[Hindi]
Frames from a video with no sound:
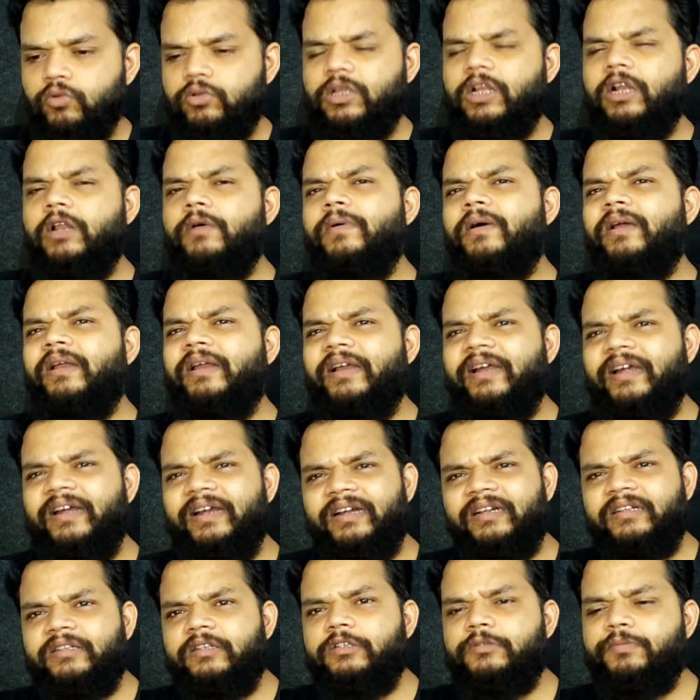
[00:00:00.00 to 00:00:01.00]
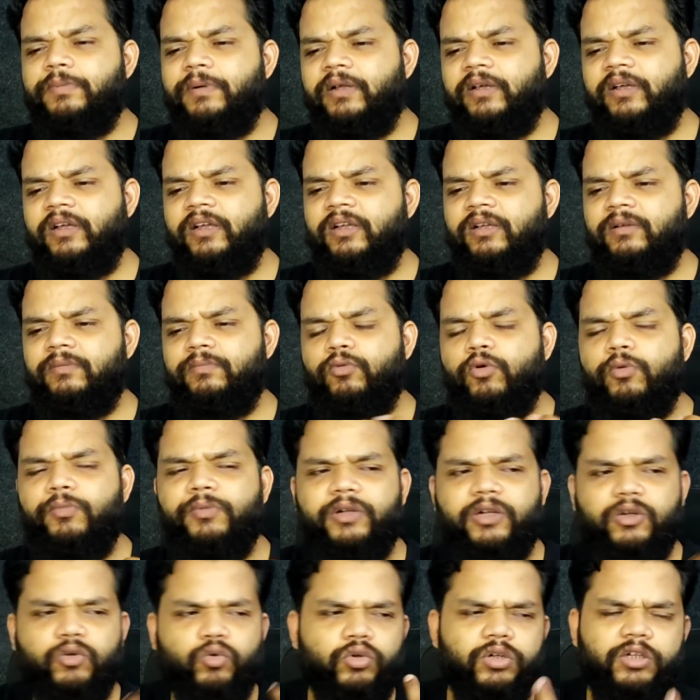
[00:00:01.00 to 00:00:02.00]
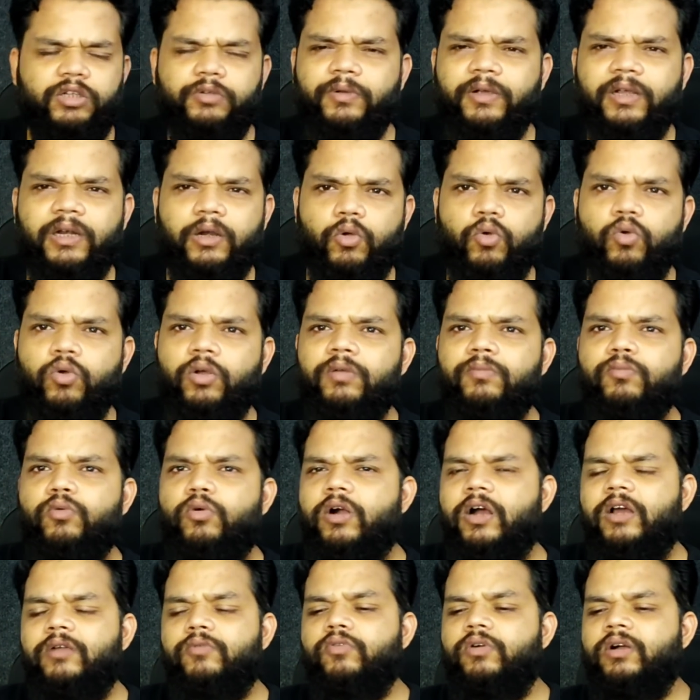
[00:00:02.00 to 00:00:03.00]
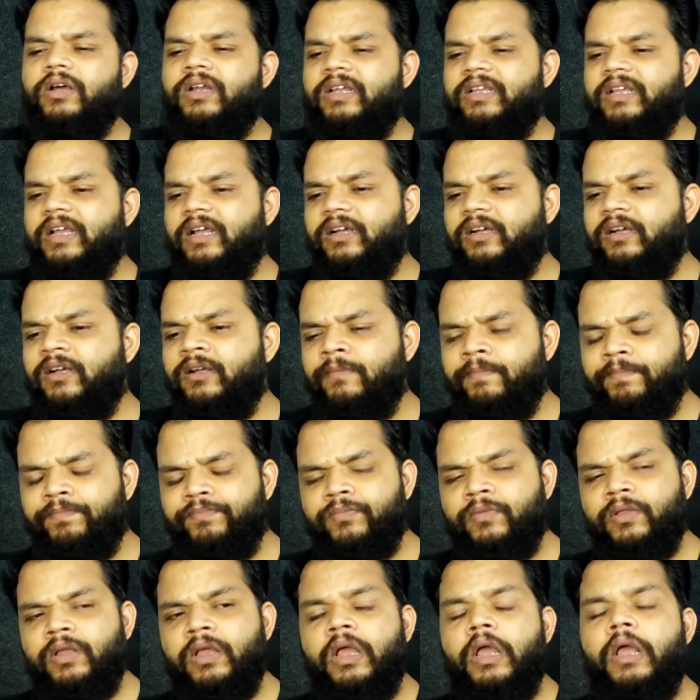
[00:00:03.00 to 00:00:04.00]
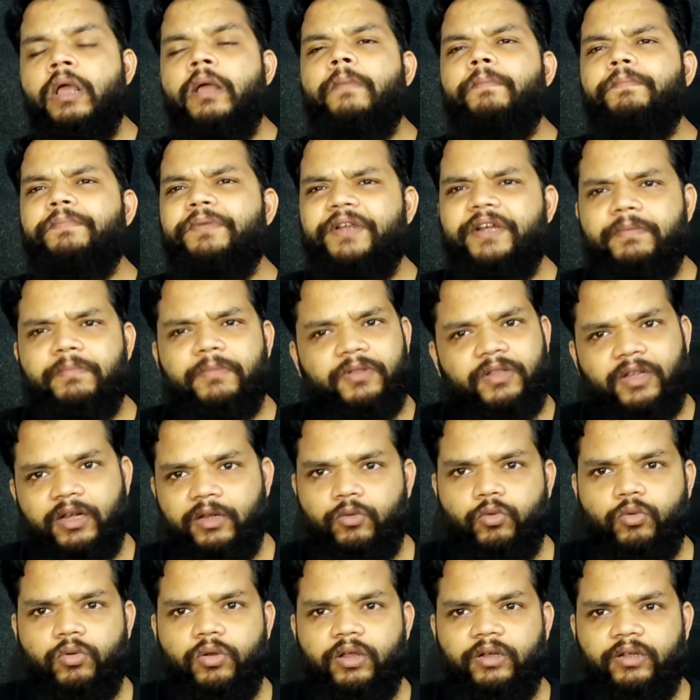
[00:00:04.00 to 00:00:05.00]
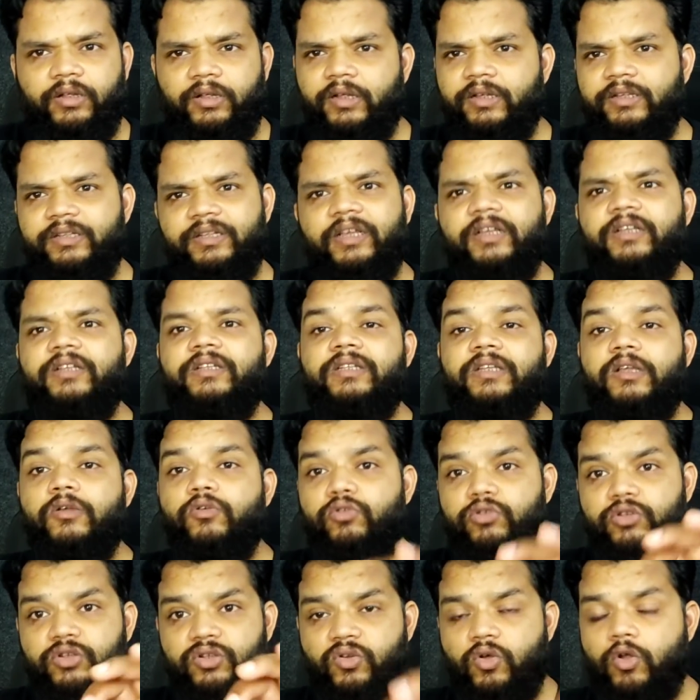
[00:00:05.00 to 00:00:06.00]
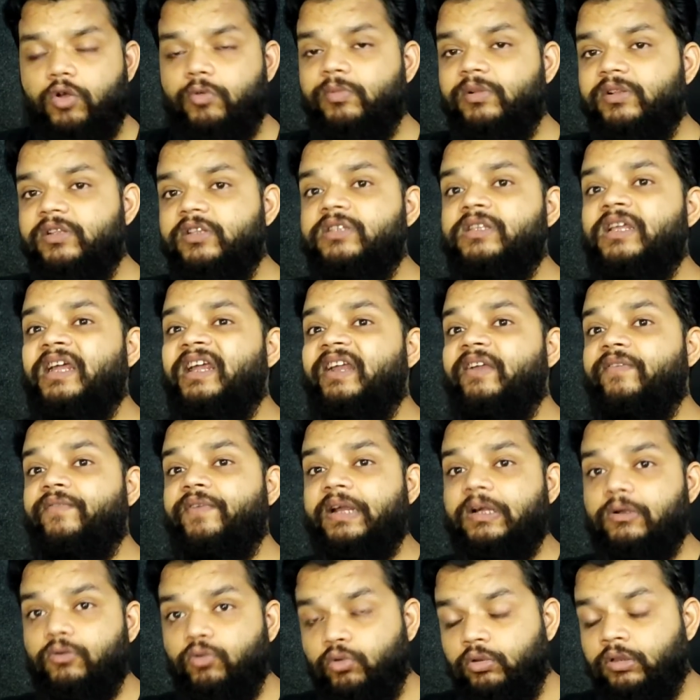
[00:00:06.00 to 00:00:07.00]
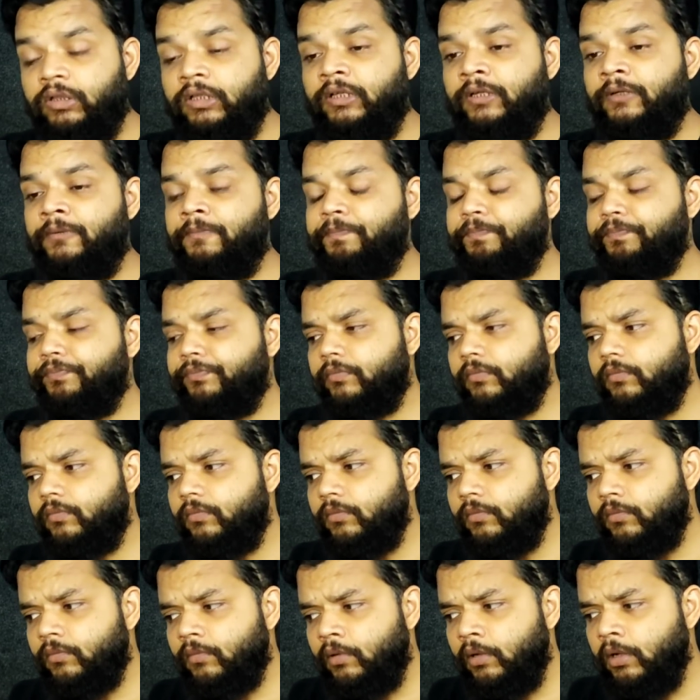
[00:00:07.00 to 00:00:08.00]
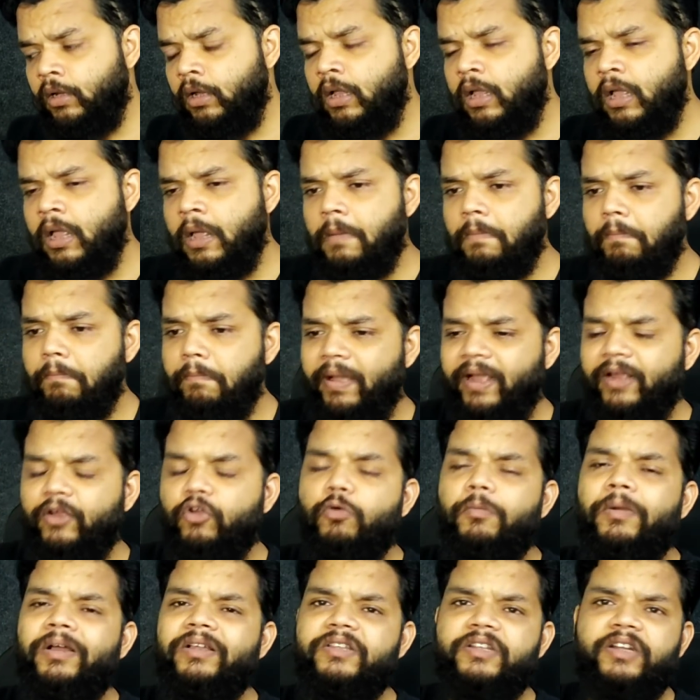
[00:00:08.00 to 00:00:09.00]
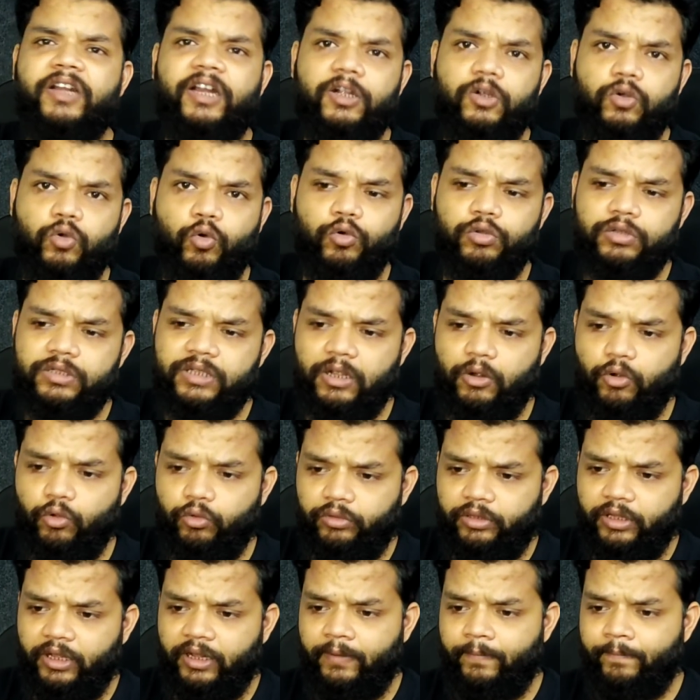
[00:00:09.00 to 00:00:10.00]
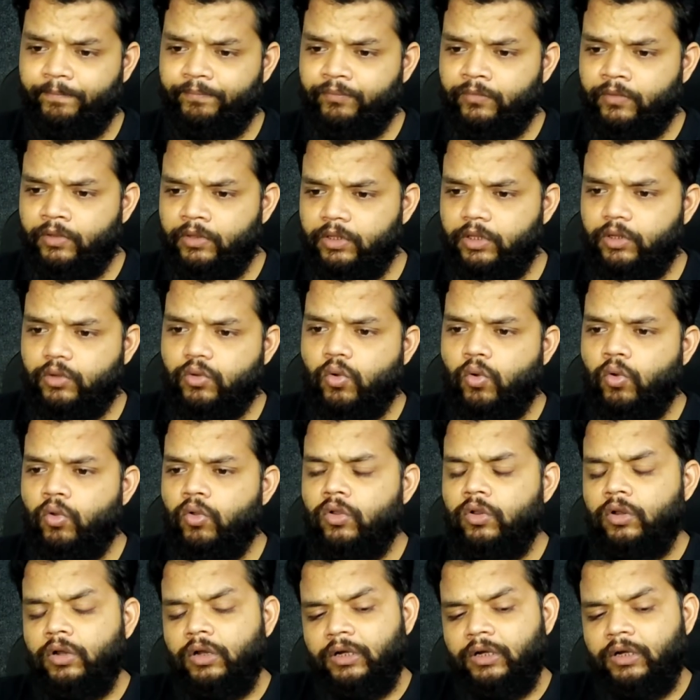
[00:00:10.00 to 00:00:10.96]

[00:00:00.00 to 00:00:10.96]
उसके अलावा रेड रेसेस पड़ गए वोमिटिंग उल्टी वगैरह हो गई बुखार बुखार आ जाएगा पेट में दर्द होने लगेगा यही इसके कुछ नॉर्मल से साइड इफेक्ट होते हैं बैंकोमाइसिन का डोज क्या होता है देखो